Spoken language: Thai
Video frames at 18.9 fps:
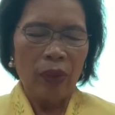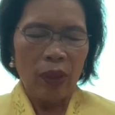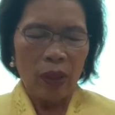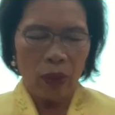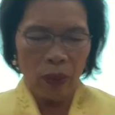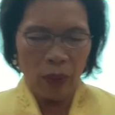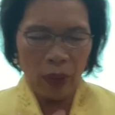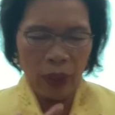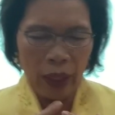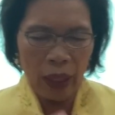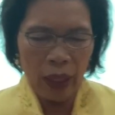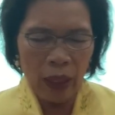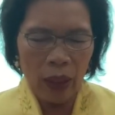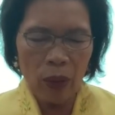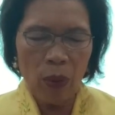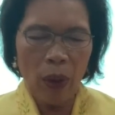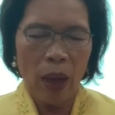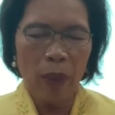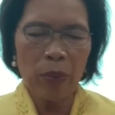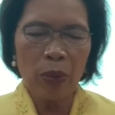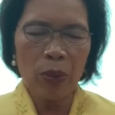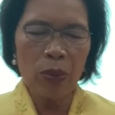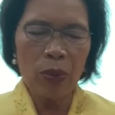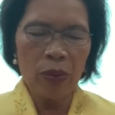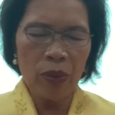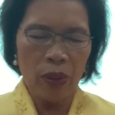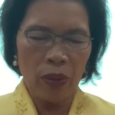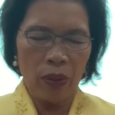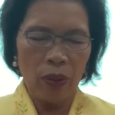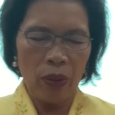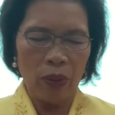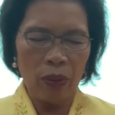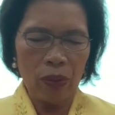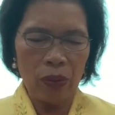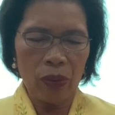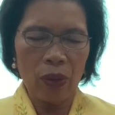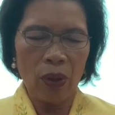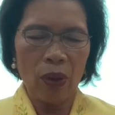ตรงนี้คือความรู้สึกของ
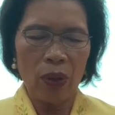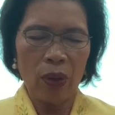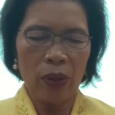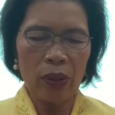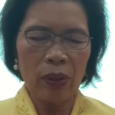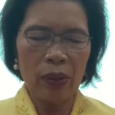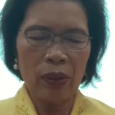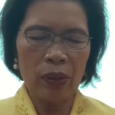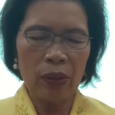ซอส